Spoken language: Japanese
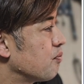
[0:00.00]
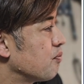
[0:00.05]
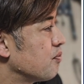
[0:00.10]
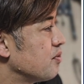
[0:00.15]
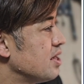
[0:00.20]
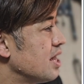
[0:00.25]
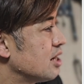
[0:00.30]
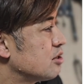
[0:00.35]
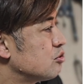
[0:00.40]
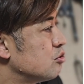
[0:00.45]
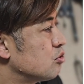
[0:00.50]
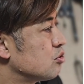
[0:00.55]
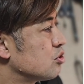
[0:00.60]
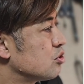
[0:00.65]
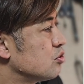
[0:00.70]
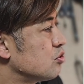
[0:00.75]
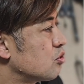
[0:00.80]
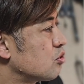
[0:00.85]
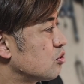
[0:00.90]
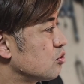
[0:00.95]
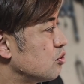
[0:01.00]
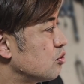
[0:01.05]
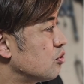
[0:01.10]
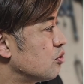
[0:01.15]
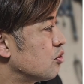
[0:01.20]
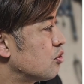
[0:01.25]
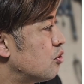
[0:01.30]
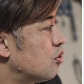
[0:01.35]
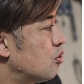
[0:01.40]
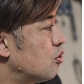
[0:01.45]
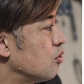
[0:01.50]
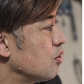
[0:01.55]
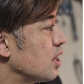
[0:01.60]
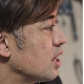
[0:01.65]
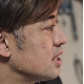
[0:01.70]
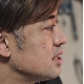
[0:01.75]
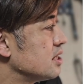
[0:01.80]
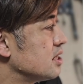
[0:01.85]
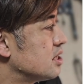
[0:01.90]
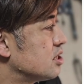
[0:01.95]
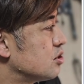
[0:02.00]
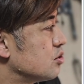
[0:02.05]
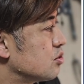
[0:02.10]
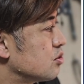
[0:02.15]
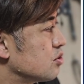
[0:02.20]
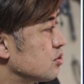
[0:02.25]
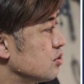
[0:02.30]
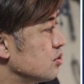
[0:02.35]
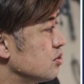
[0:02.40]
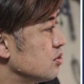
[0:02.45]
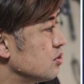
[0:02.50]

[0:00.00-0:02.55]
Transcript: 266個の高炎色